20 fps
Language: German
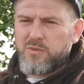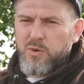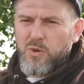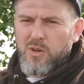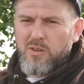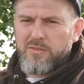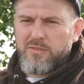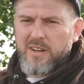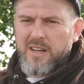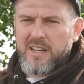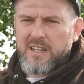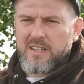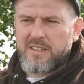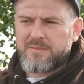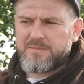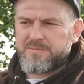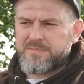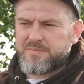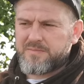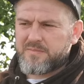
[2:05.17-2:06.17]
Vorfach.
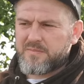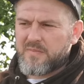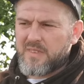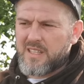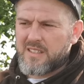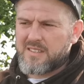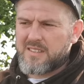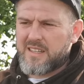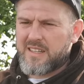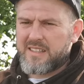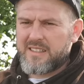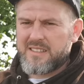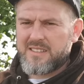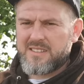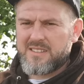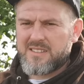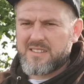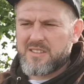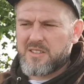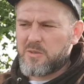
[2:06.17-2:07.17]
Das
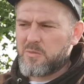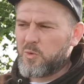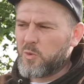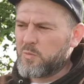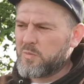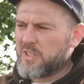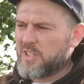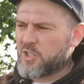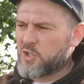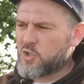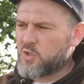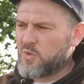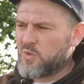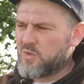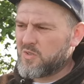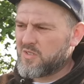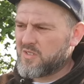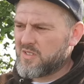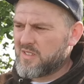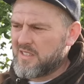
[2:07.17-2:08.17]
heißt im
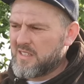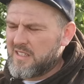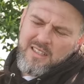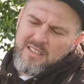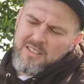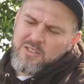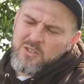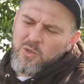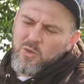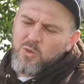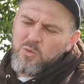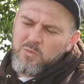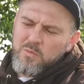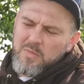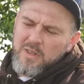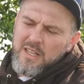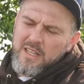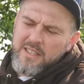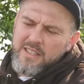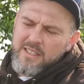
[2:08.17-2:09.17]
Umkehrschluss, das
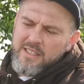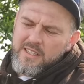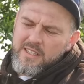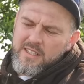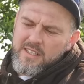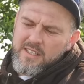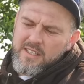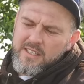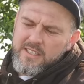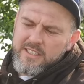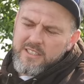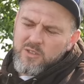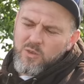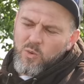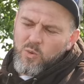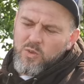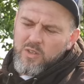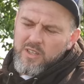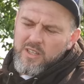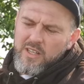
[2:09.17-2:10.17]
Grundblei liegt
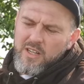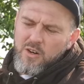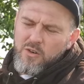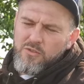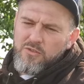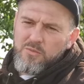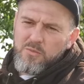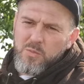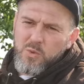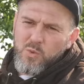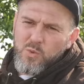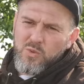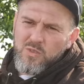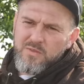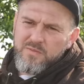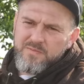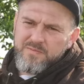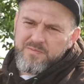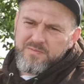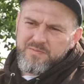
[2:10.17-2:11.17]
unten auf dem
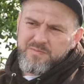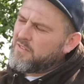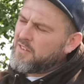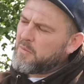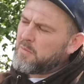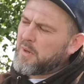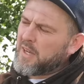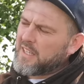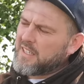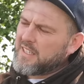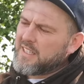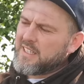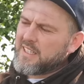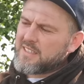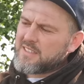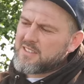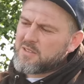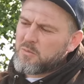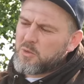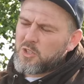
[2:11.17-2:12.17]
Boden. Wir bringen die
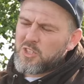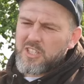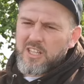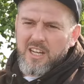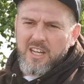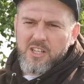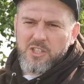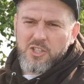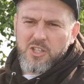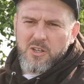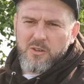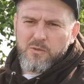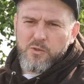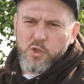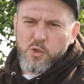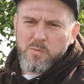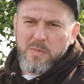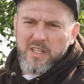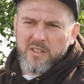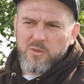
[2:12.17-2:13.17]
ganze Montage auf
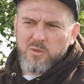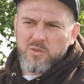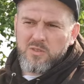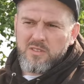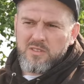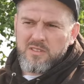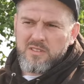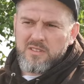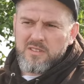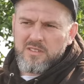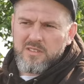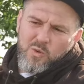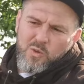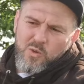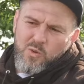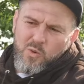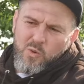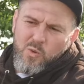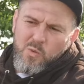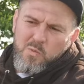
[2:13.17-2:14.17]
Spannung
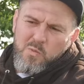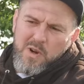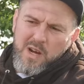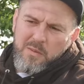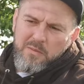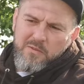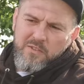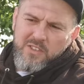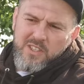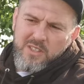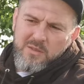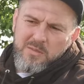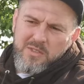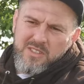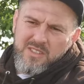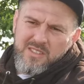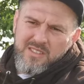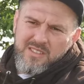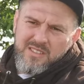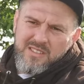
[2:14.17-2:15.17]
und oben am
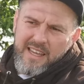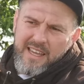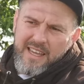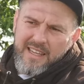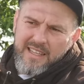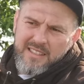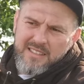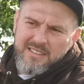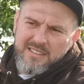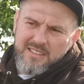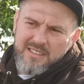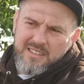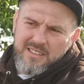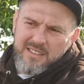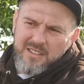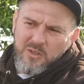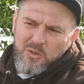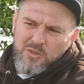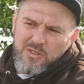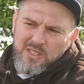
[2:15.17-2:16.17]
Wirbel hängt
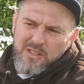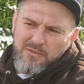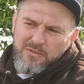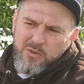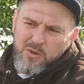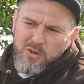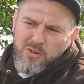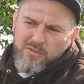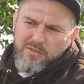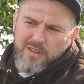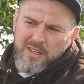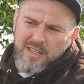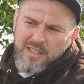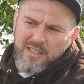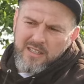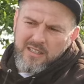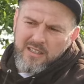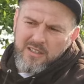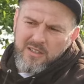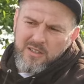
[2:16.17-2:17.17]
unser Vorfach